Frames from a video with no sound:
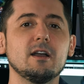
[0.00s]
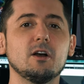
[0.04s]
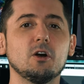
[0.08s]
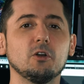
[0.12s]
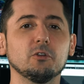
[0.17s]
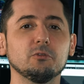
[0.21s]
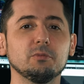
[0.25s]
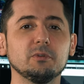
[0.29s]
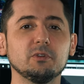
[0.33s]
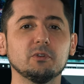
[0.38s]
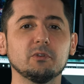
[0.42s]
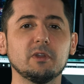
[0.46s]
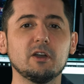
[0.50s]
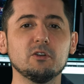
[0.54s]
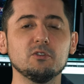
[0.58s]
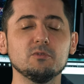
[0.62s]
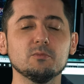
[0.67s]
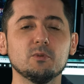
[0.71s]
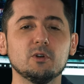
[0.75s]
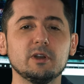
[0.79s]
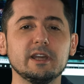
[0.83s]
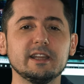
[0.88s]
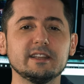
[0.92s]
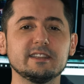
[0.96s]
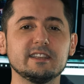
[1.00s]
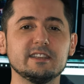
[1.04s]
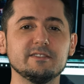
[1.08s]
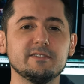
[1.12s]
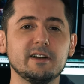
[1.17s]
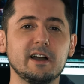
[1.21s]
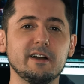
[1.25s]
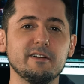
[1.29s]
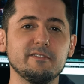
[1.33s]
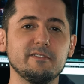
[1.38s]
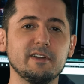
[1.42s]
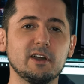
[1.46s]
Ensuite, on a une molette qui
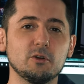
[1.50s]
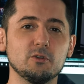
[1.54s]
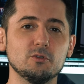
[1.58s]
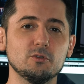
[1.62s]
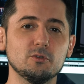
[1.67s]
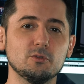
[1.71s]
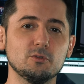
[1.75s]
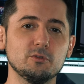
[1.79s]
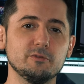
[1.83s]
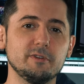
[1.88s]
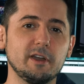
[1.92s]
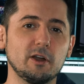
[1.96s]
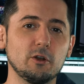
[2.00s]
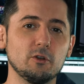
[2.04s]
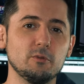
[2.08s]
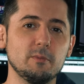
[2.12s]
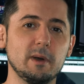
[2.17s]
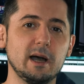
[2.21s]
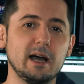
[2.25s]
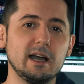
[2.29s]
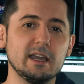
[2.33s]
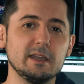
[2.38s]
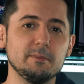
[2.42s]
va vers le haut ou vers le bas,